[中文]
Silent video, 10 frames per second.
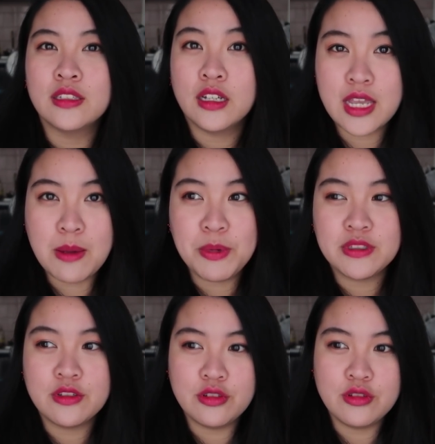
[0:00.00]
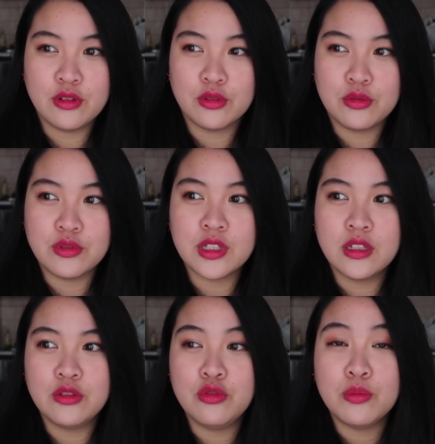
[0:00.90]
而且他本身是有女
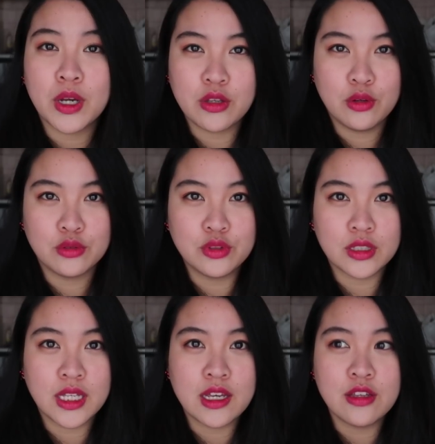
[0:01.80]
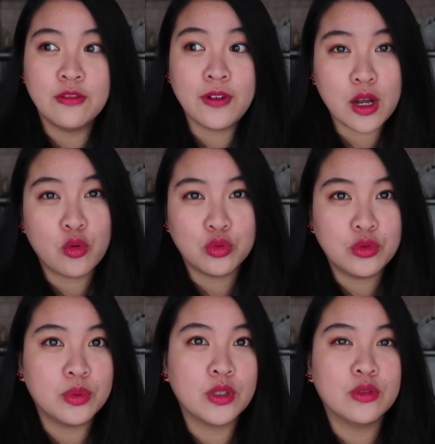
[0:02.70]
生女朋友的状态，法国
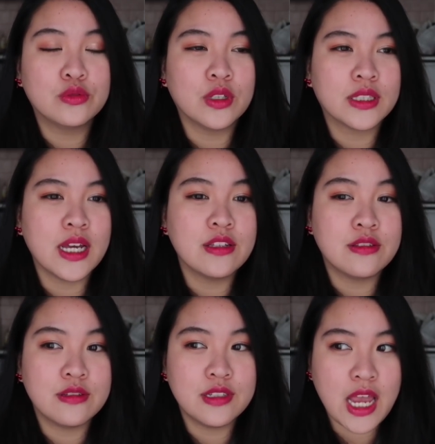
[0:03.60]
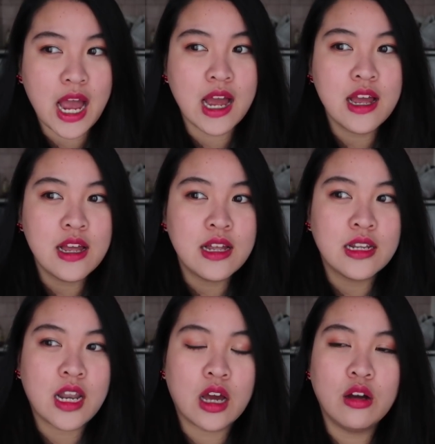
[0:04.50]
女朋友的状态之下。
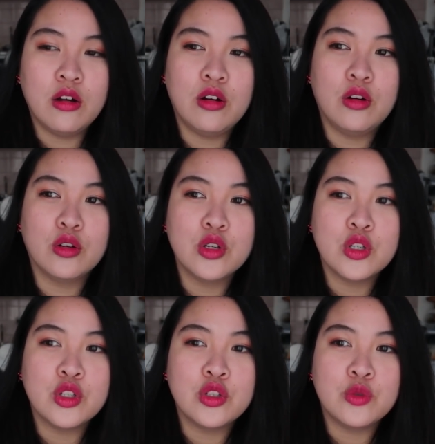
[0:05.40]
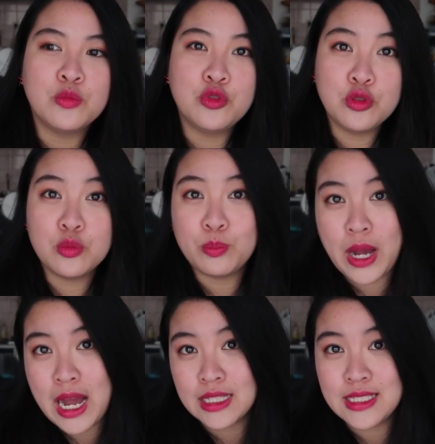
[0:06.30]
然后去
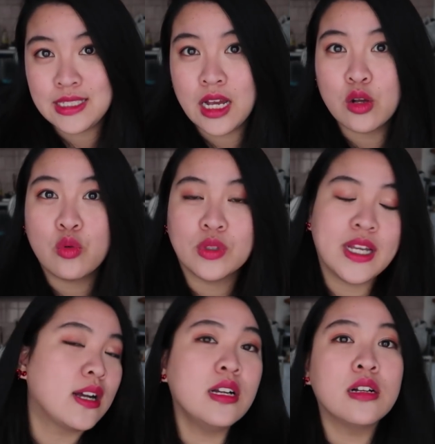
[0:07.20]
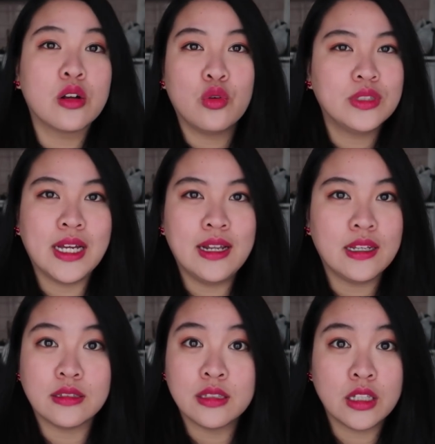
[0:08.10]
把其他国家各个国家的
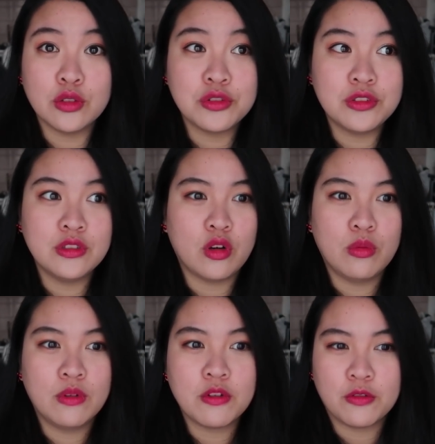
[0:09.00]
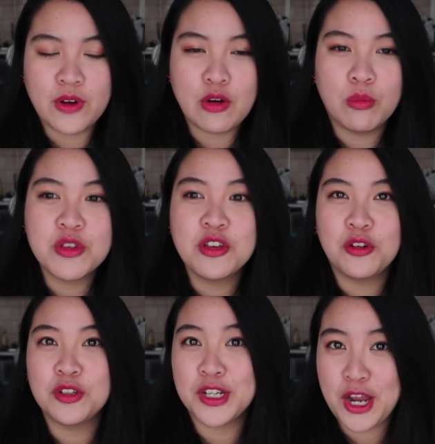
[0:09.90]
人，他都是我们有发，我们
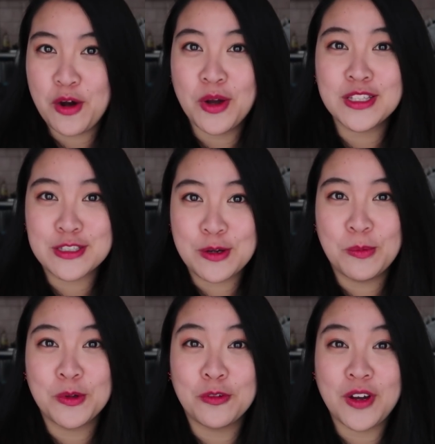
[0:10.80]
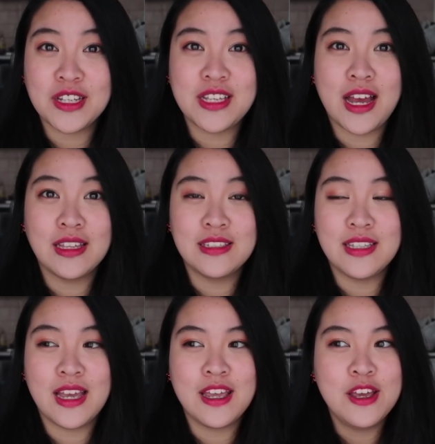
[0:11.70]
有聊完之后，我们有发现他是
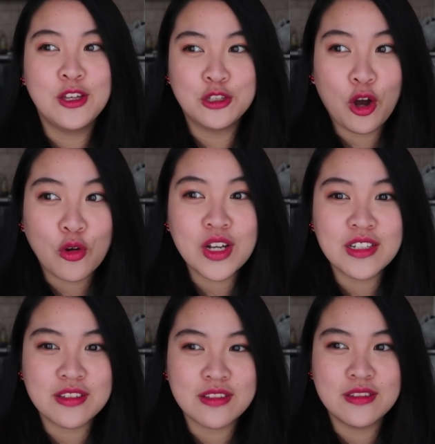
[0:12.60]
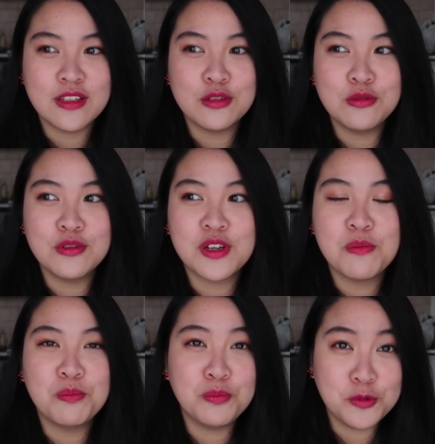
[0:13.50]
在同个时间去
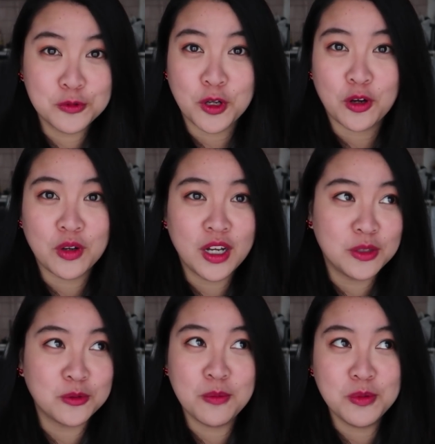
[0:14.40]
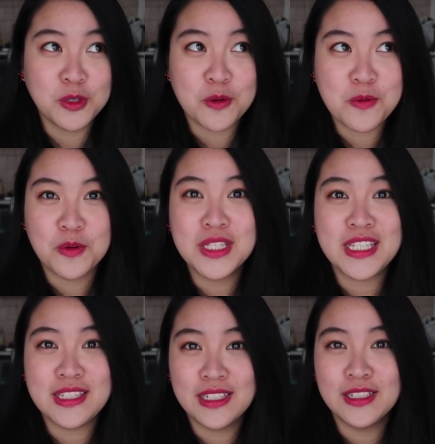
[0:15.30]
跟不同很多不同国
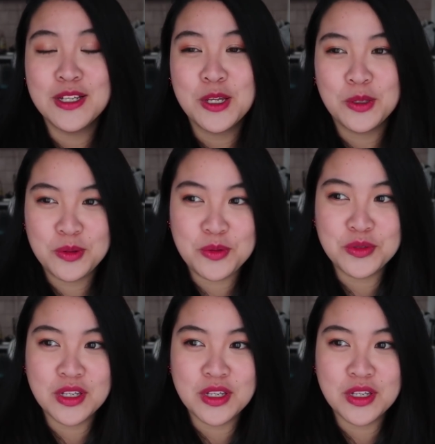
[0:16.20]
籍的女